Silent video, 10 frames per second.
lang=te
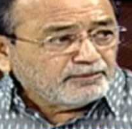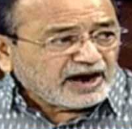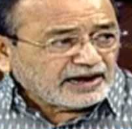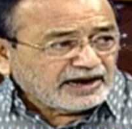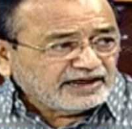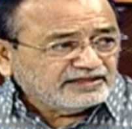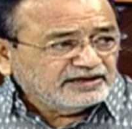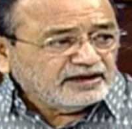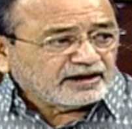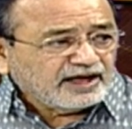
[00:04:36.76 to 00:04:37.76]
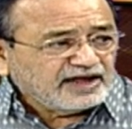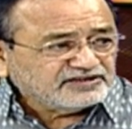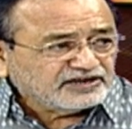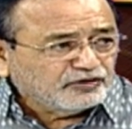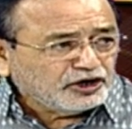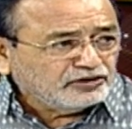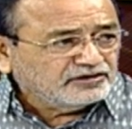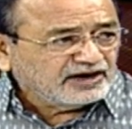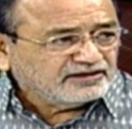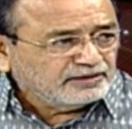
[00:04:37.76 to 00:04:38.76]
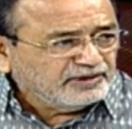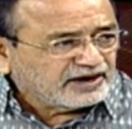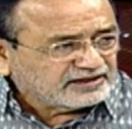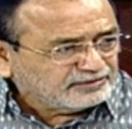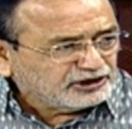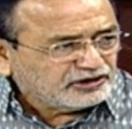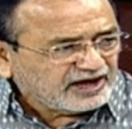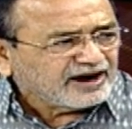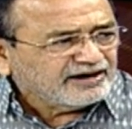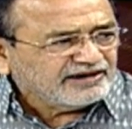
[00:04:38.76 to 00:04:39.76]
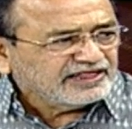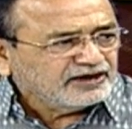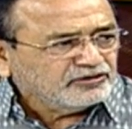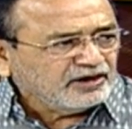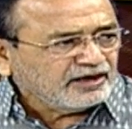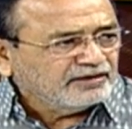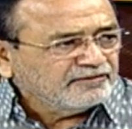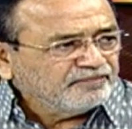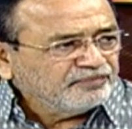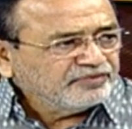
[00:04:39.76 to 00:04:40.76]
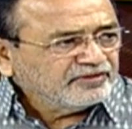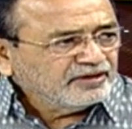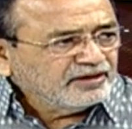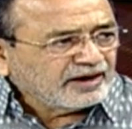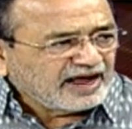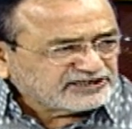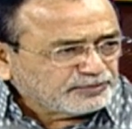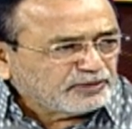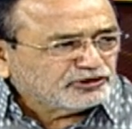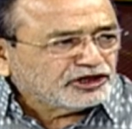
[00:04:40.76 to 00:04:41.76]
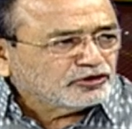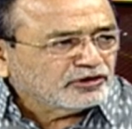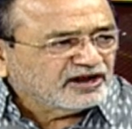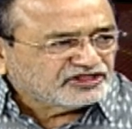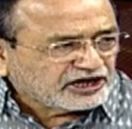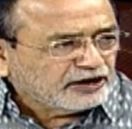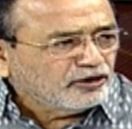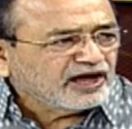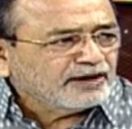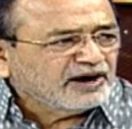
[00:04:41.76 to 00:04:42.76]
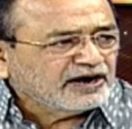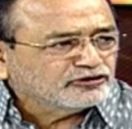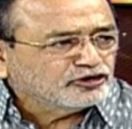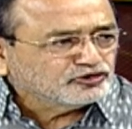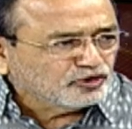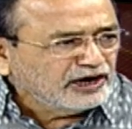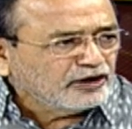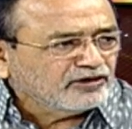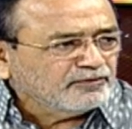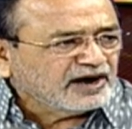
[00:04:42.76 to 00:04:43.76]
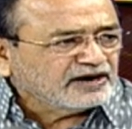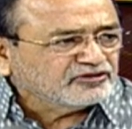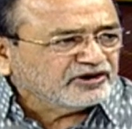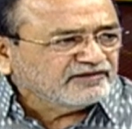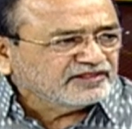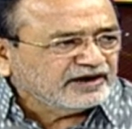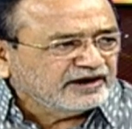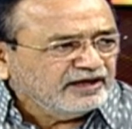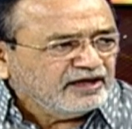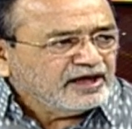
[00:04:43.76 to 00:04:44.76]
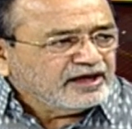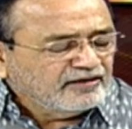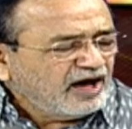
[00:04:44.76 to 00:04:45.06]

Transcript: మాట్లాడేది రాష్ట్ర వైరుధ్యాలు అసలు మీకు అర్థమవుతున్నాయి కావట్లేదు అంటున్నా రాష్ట్ర ప్రభుత్వం ఎందుకుంటే తిక్కలు లెక్క మాట్లాడుతున్నారు సోయి లేకుండా మాట్లాడుతున్నారు